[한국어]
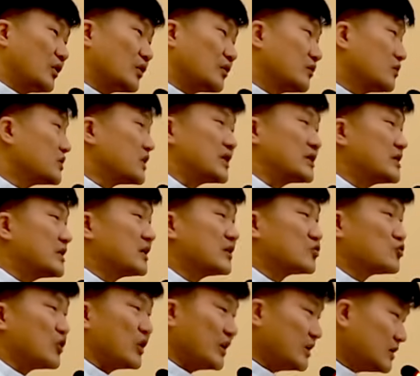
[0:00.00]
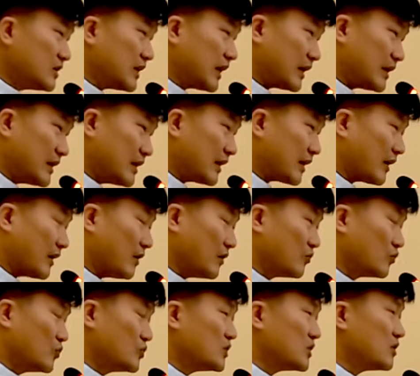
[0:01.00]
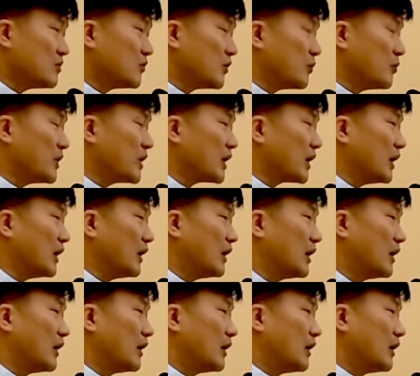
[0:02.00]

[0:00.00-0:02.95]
그거 자체가 죄는 아닌데 문제는 뭡니까?